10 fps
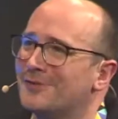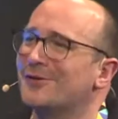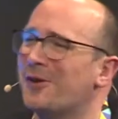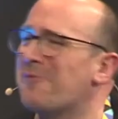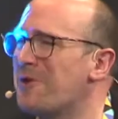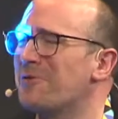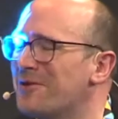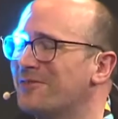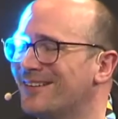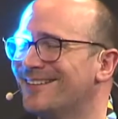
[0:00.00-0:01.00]
ja,
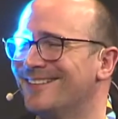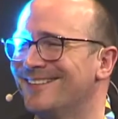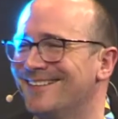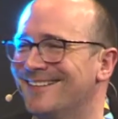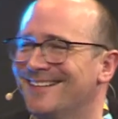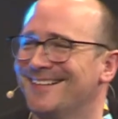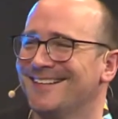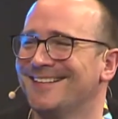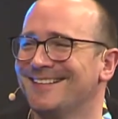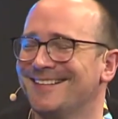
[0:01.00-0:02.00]
20.15 Uhr, dann kriegst
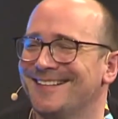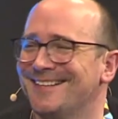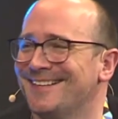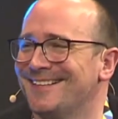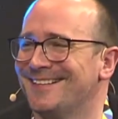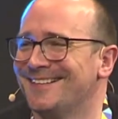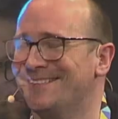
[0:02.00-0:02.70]
du ist dein, dein äh,